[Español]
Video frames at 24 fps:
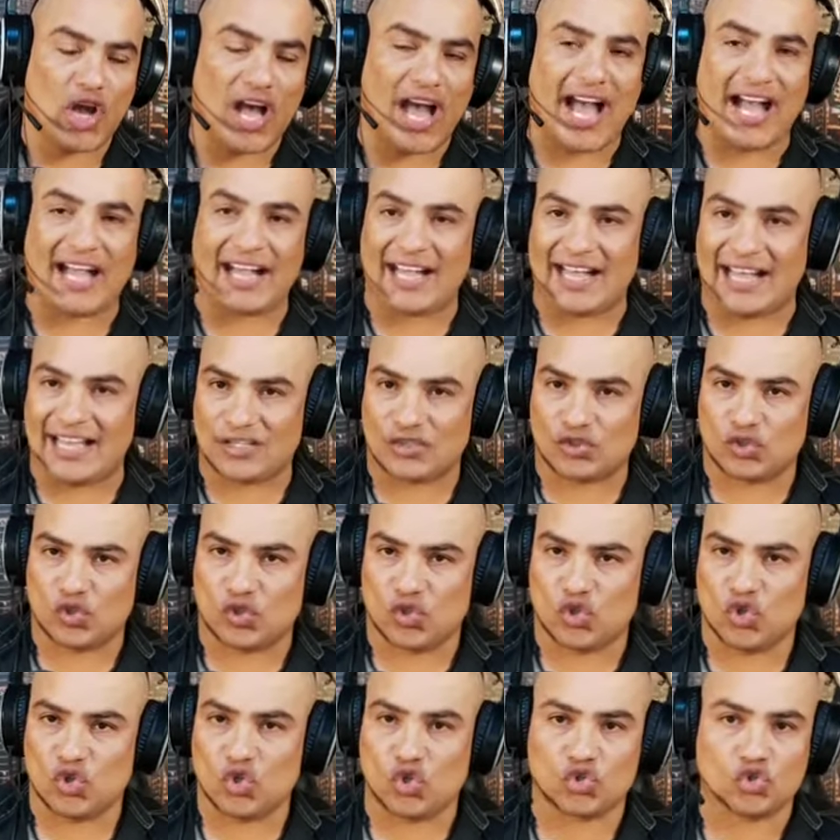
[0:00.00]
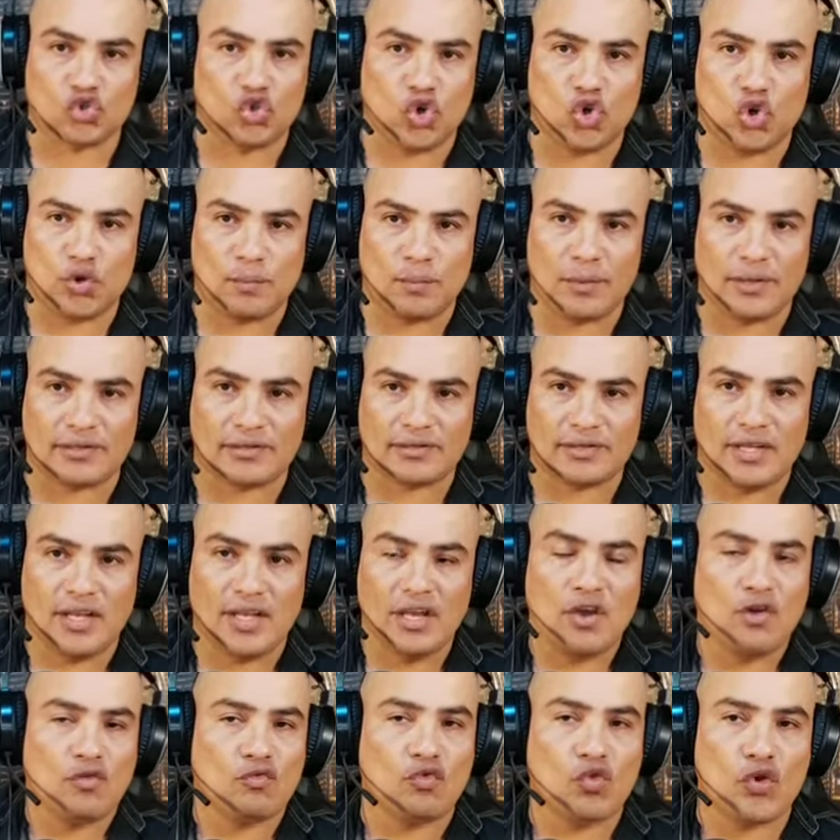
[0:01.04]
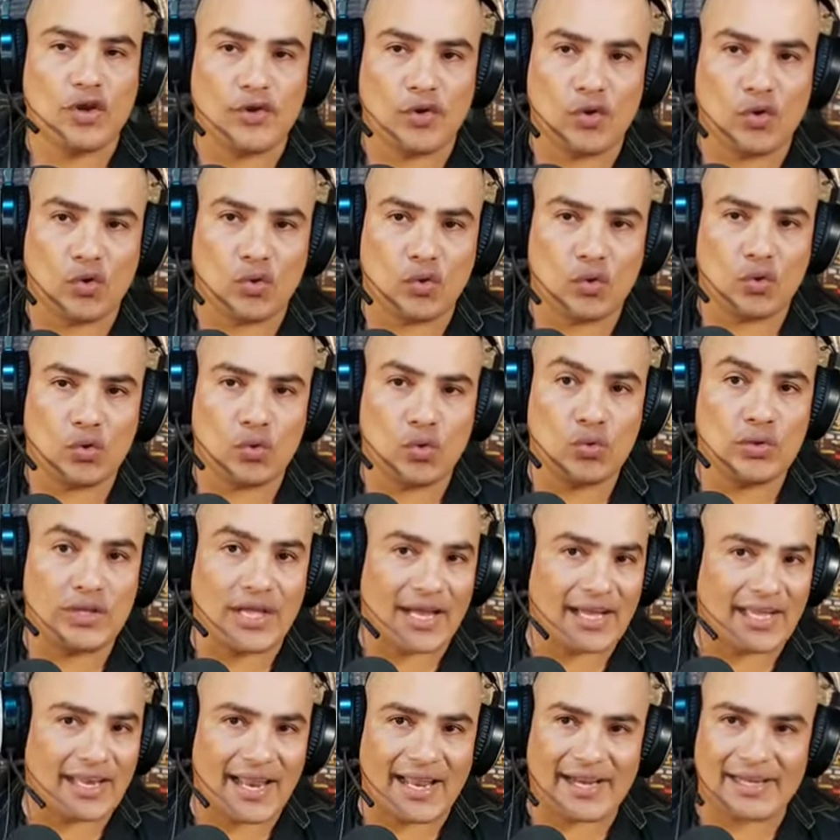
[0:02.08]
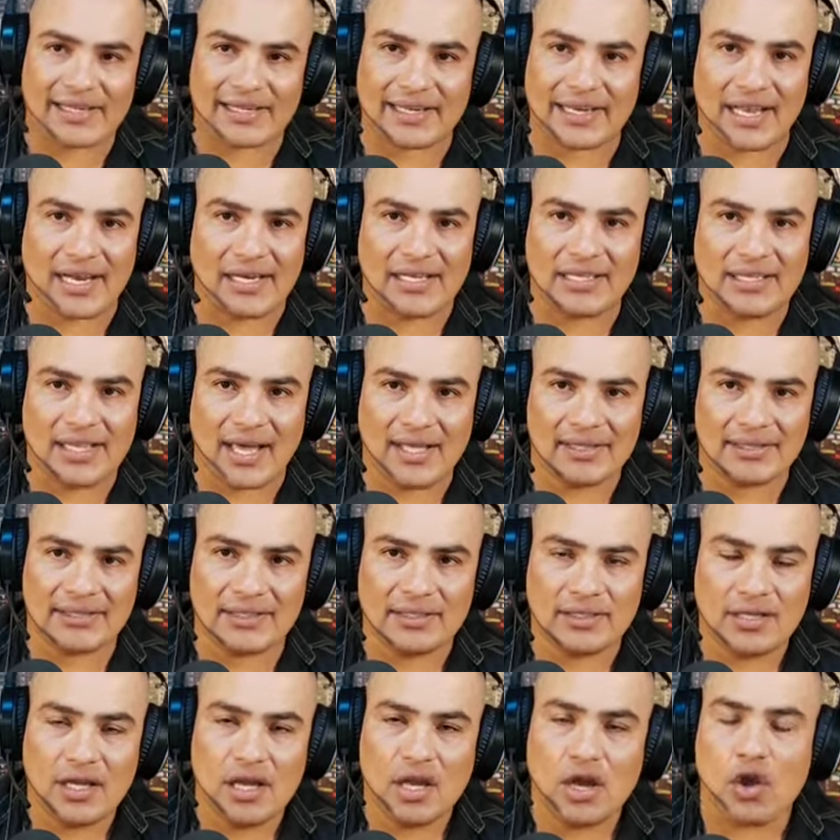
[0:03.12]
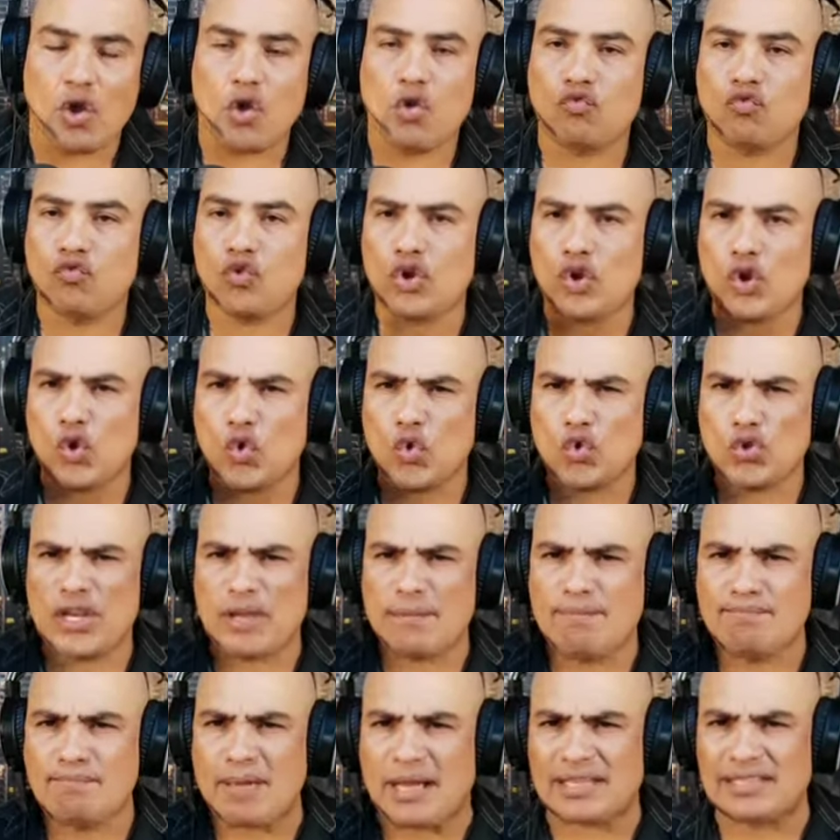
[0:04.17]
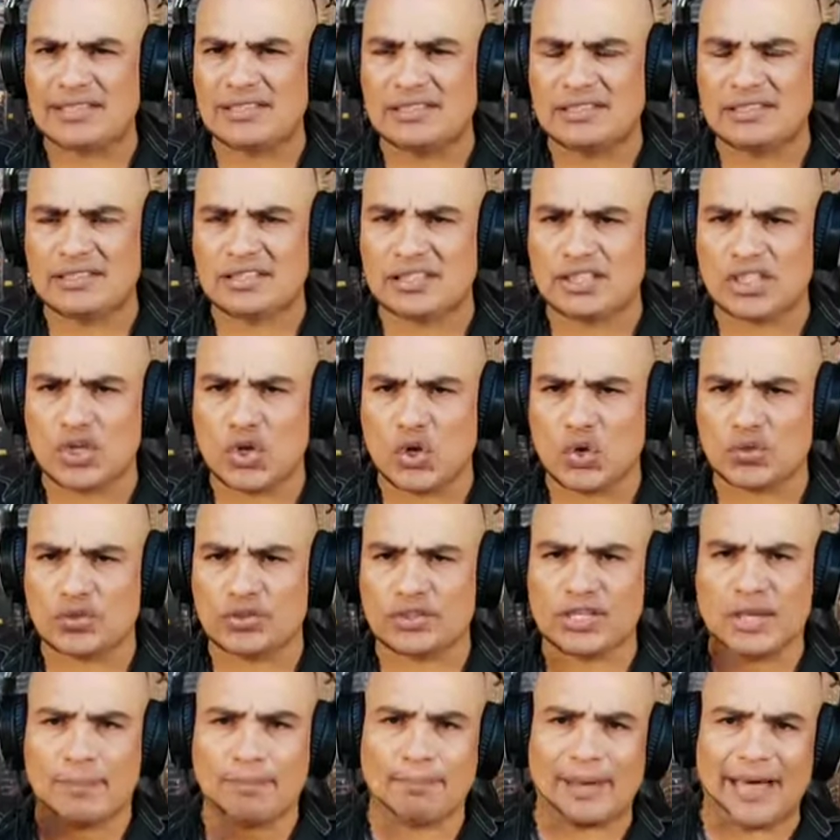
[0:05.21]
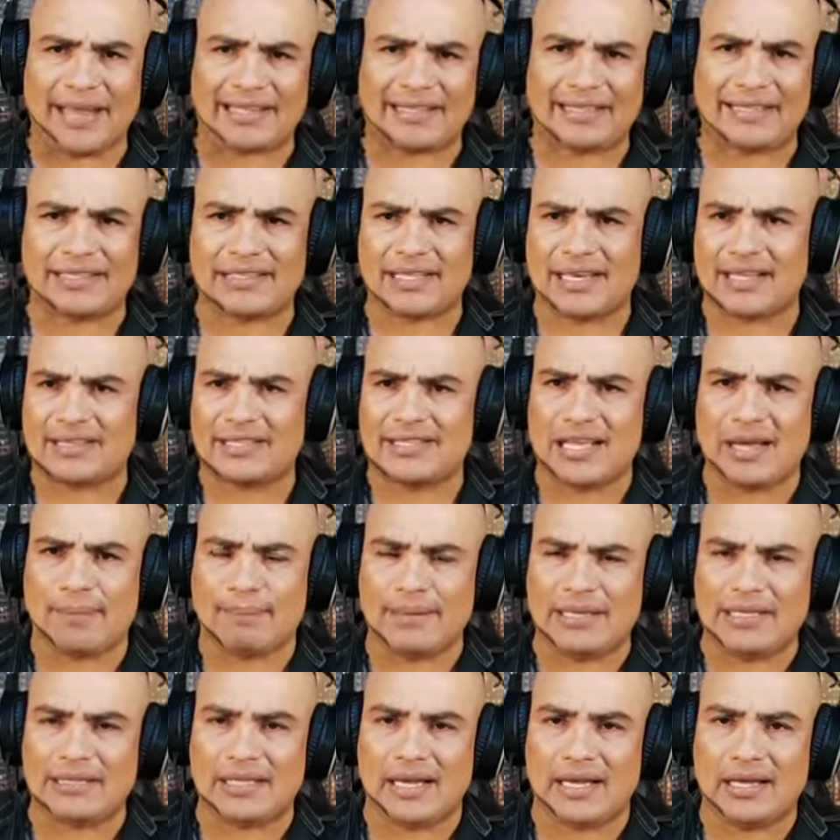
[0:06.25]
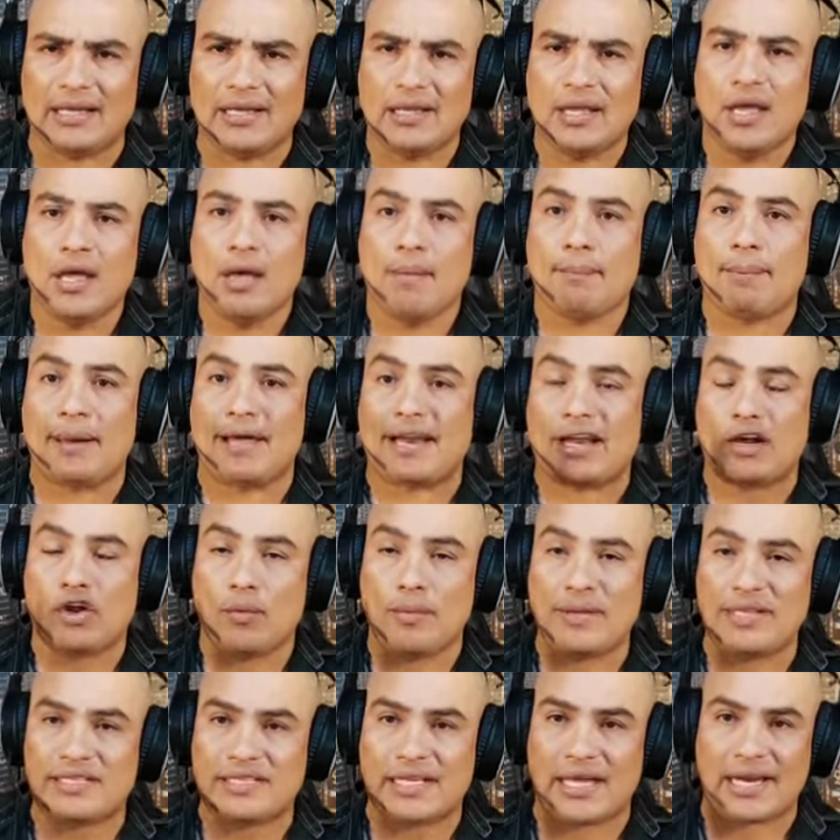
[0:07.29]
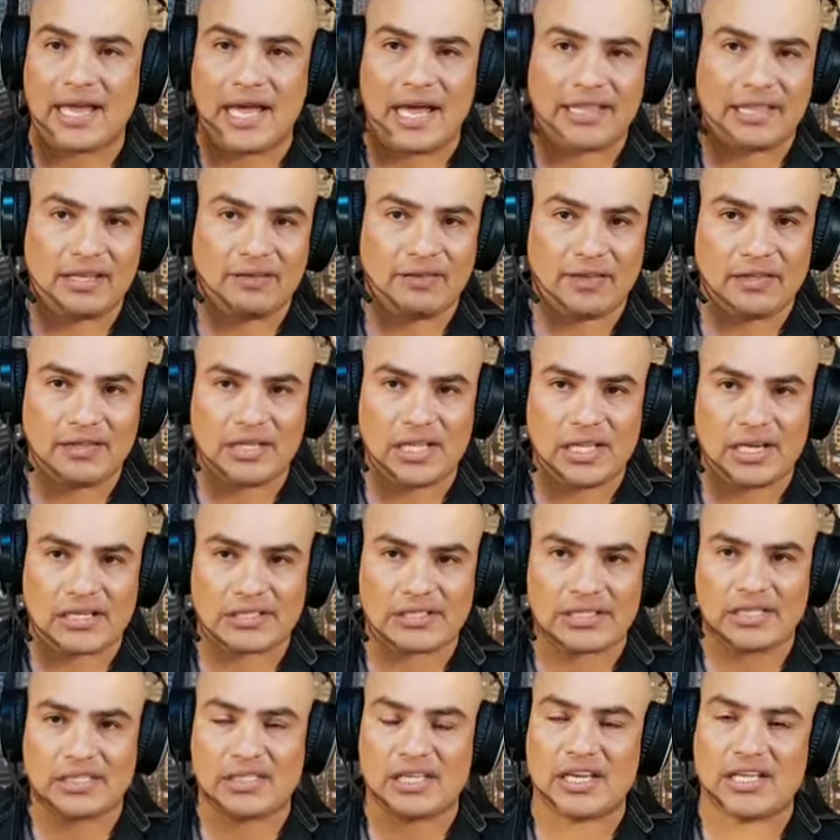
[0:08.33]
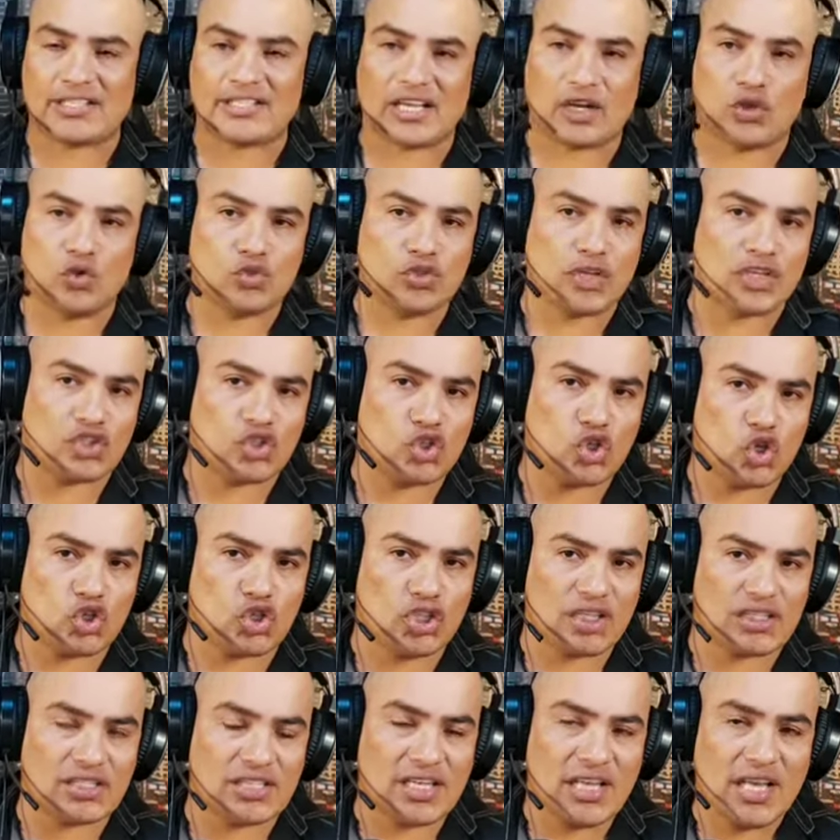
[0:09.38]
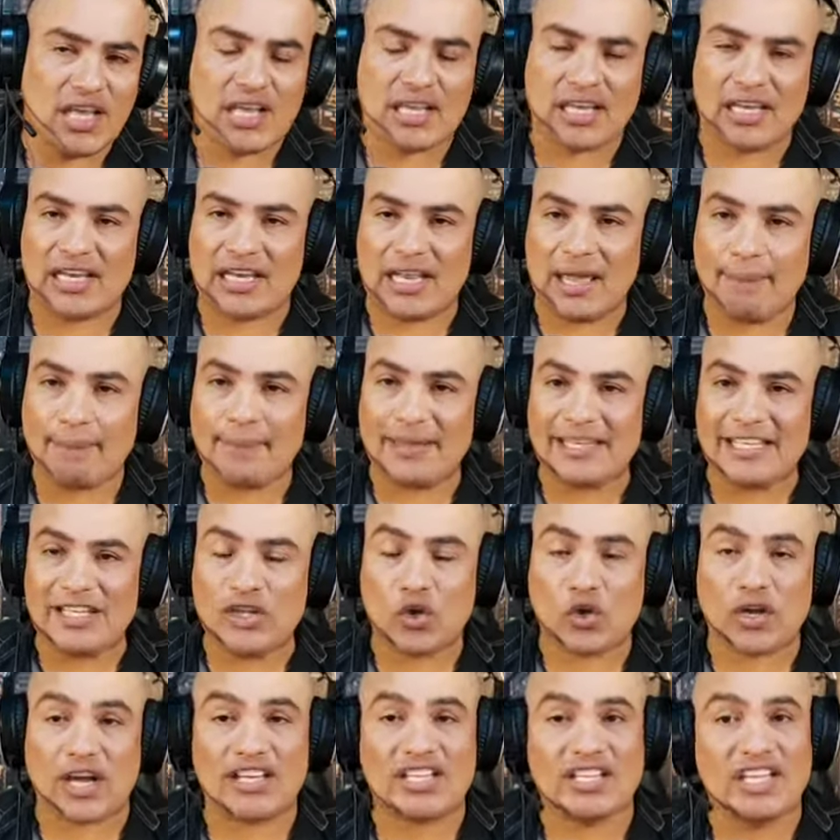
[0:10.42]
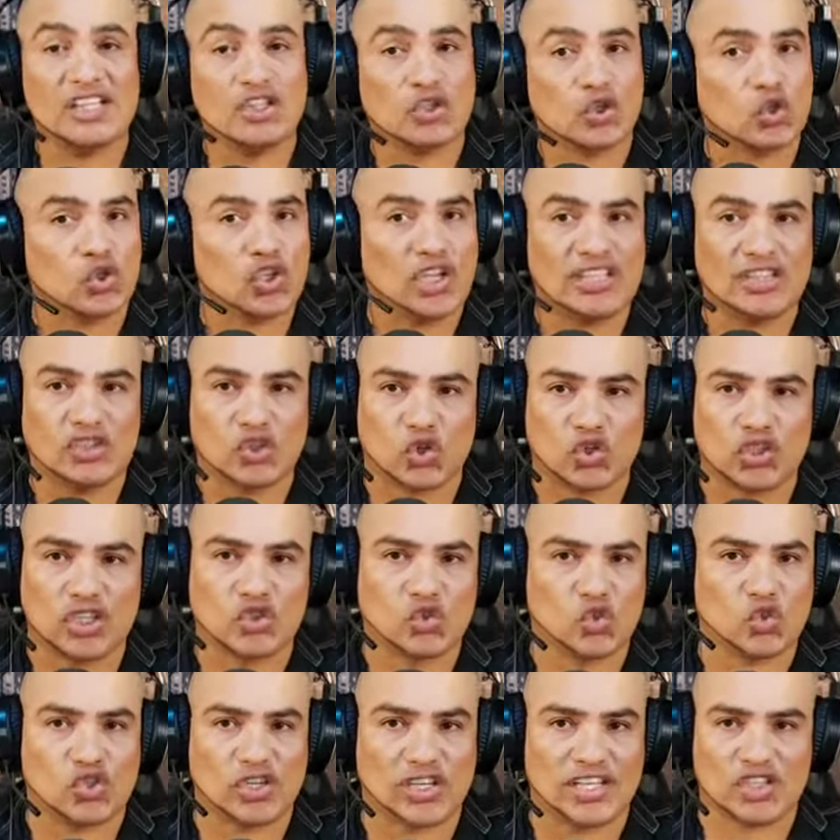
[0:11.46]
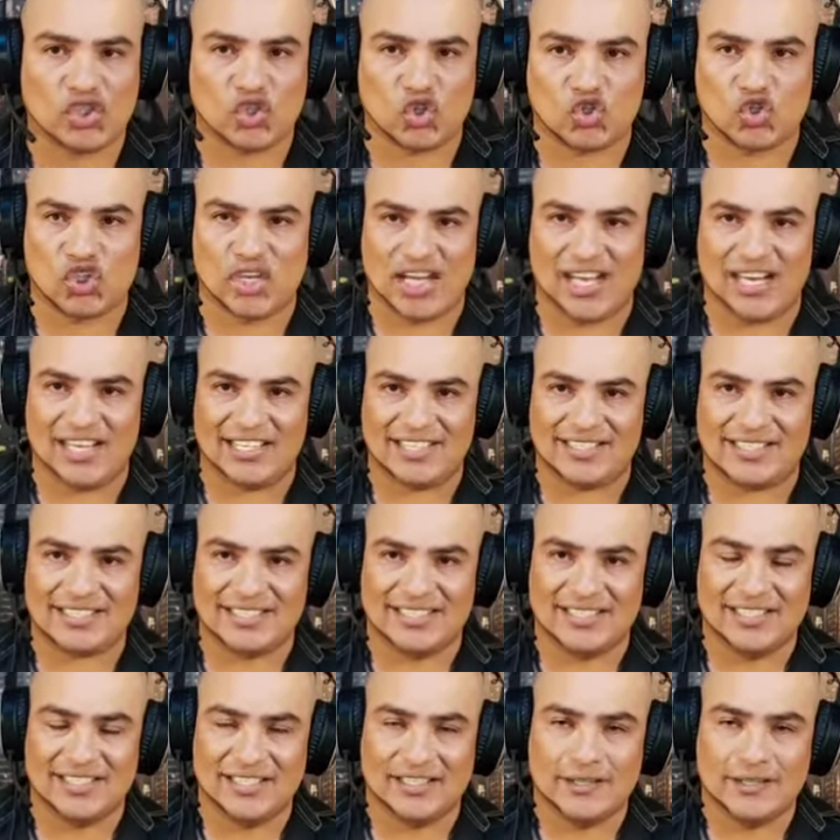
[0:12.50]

¿Acaso los golpes fueron una gran realidad o fueron una invención de parte de la tía Pita para comenzar a defenderse de las acusaciones que le han venido cayendo dentro de sus redes sociales?